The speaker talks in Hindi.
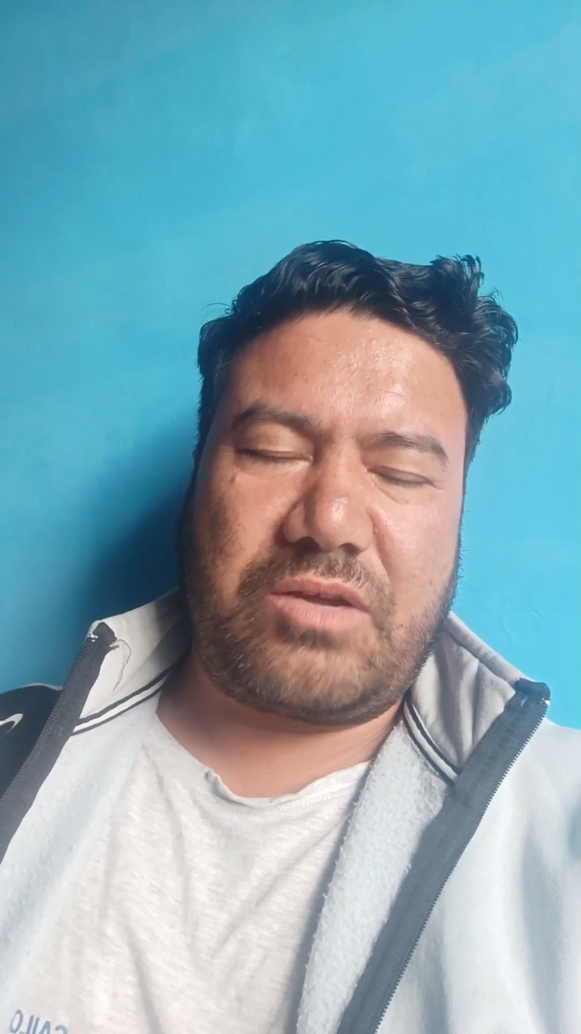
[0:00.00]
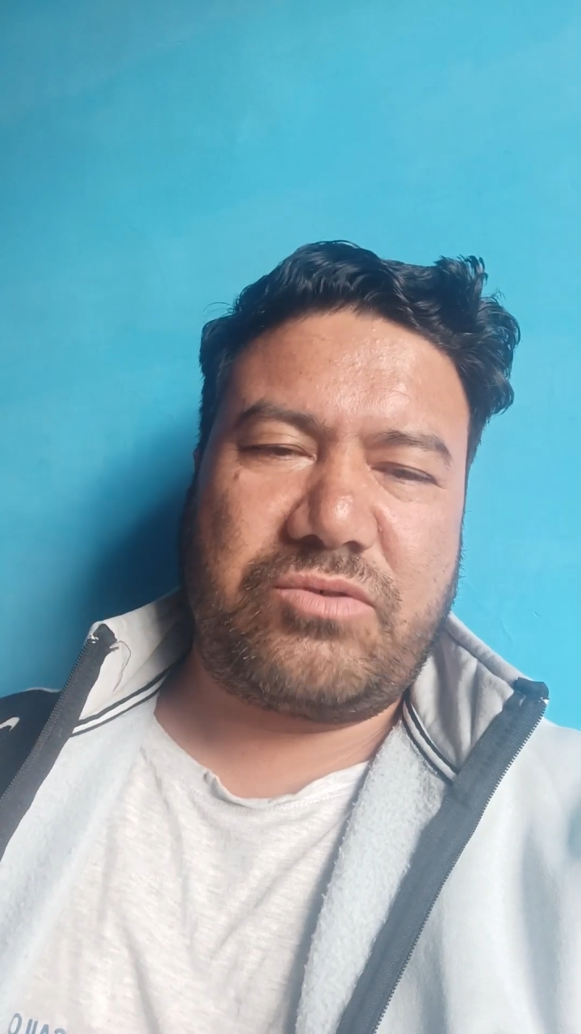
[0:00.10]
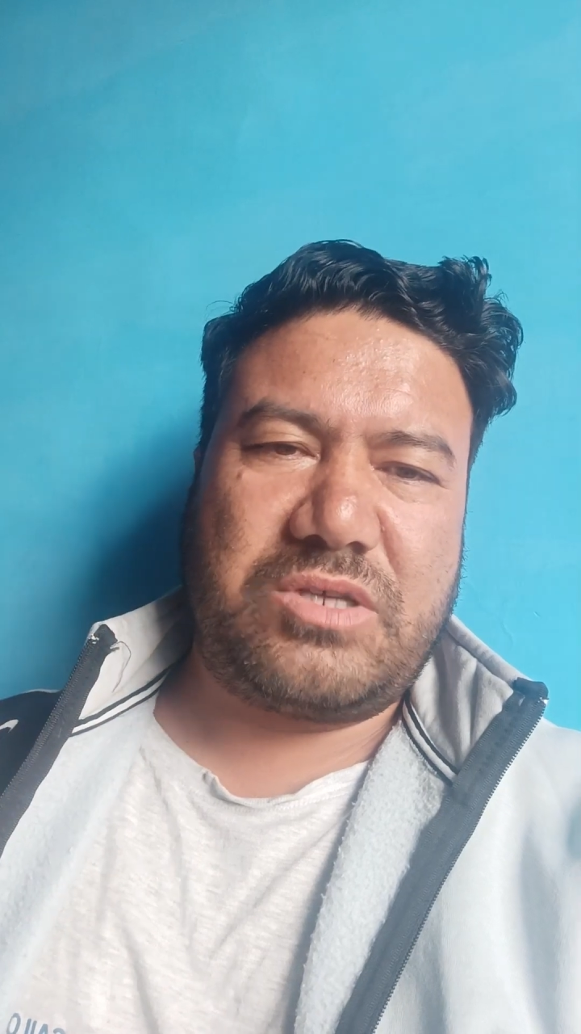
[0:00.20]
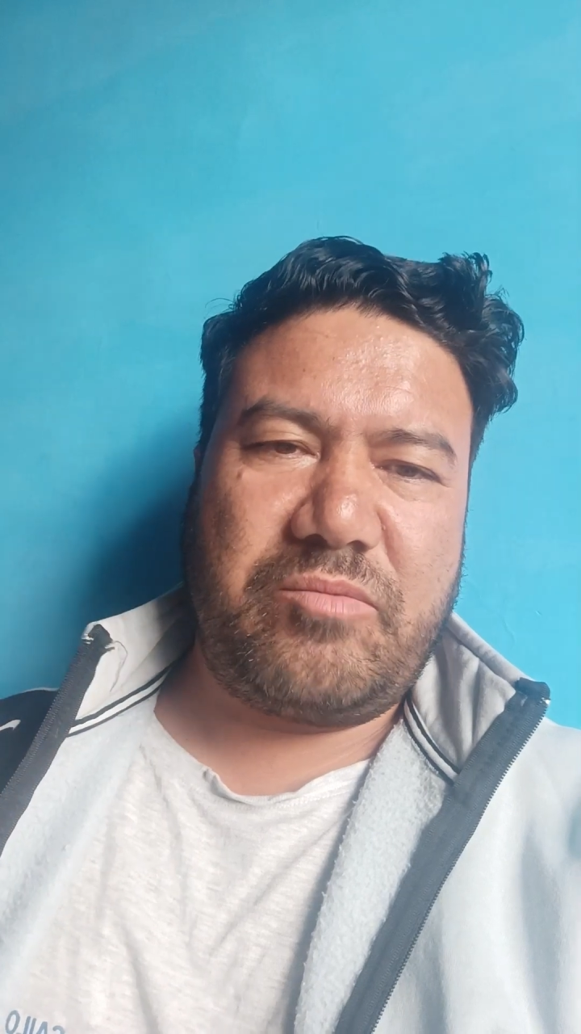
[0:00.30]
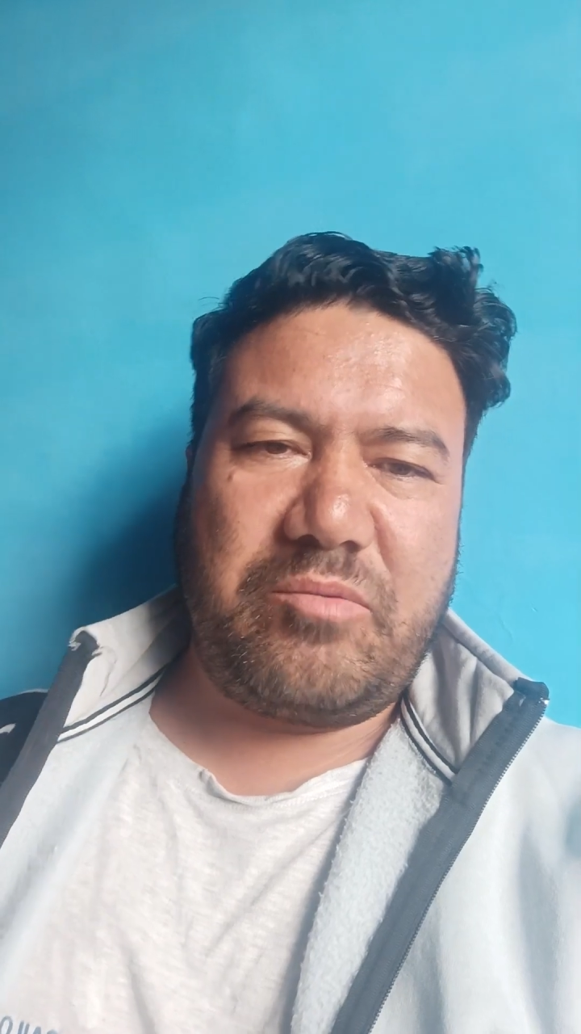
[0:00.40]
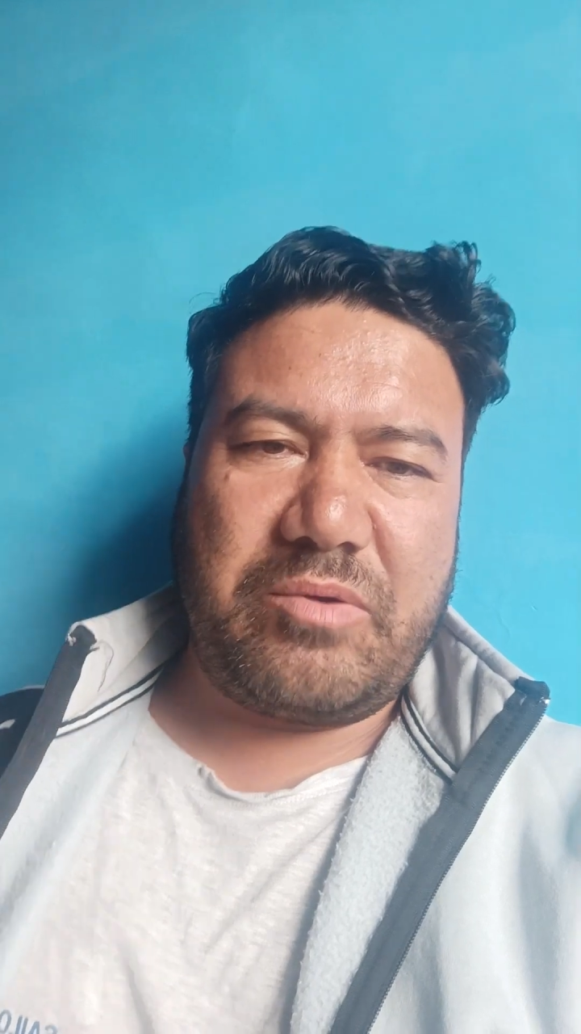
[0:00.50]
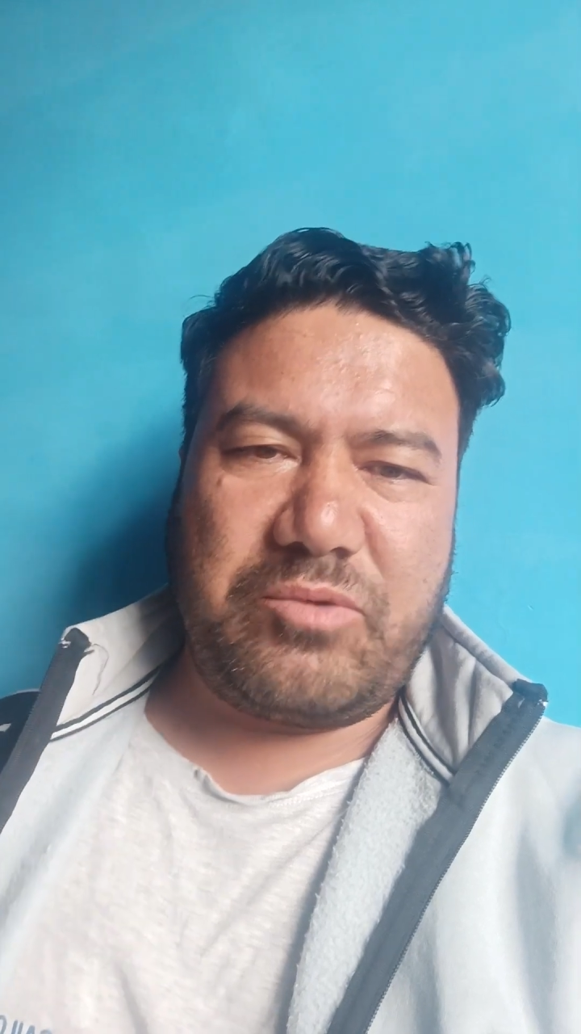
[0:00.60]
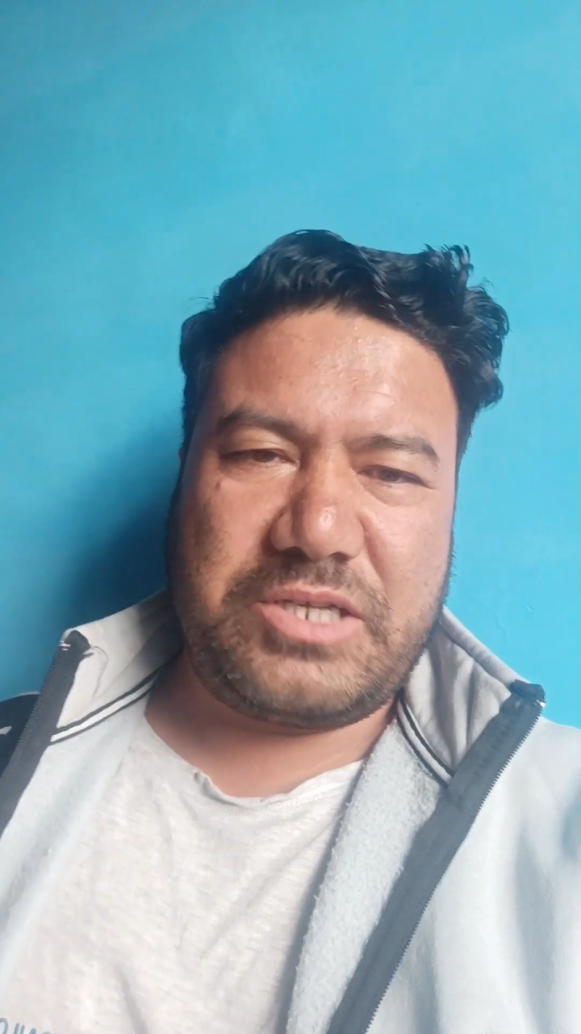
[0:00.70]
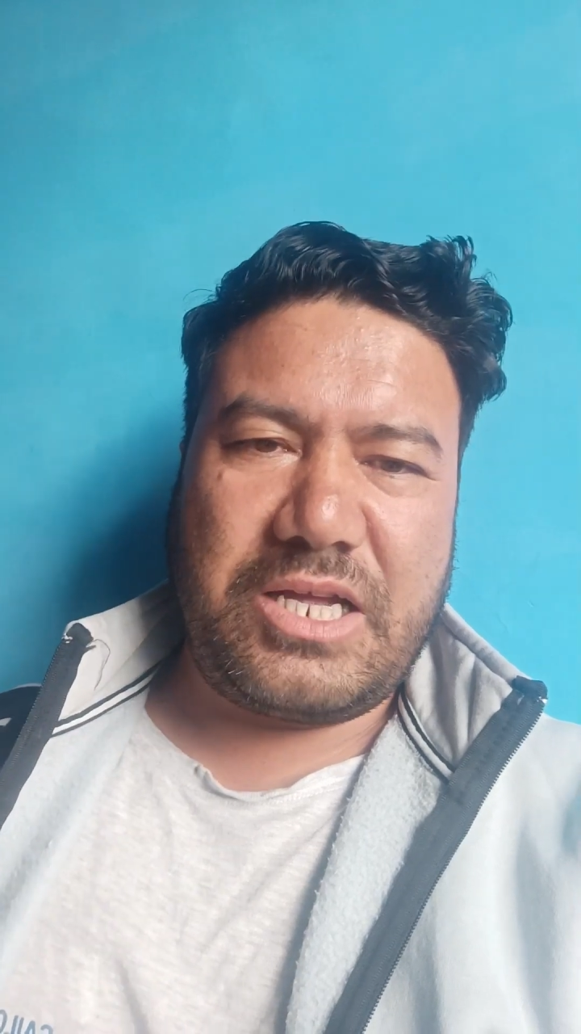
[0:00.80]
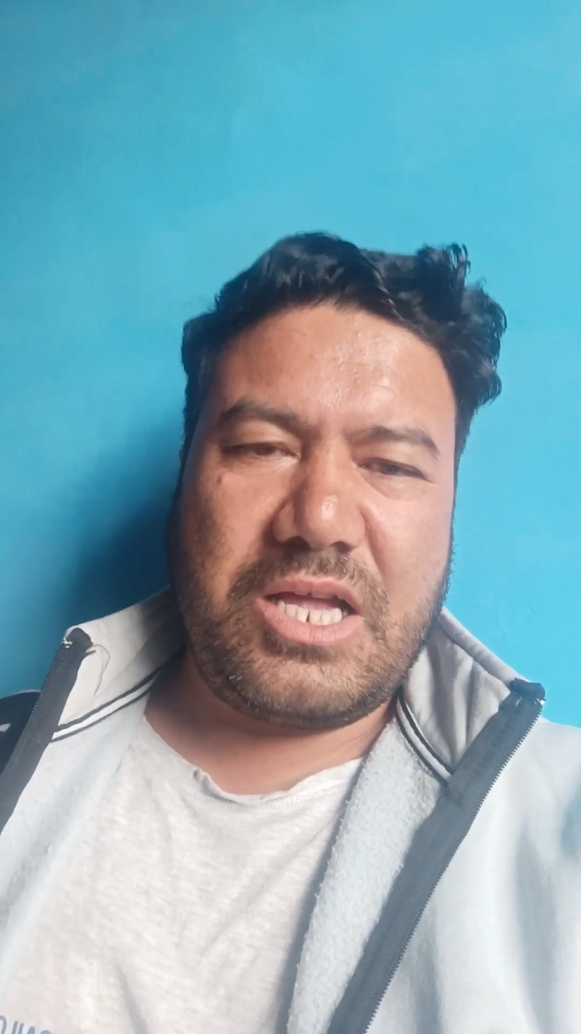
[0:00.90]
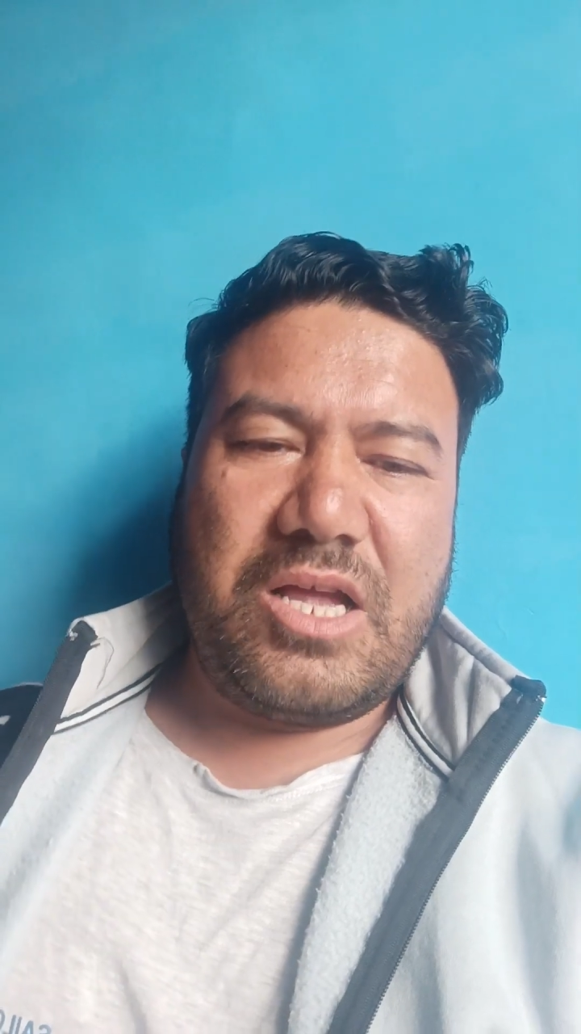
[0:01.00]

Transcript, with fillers: उस ज़मीन पर मुझे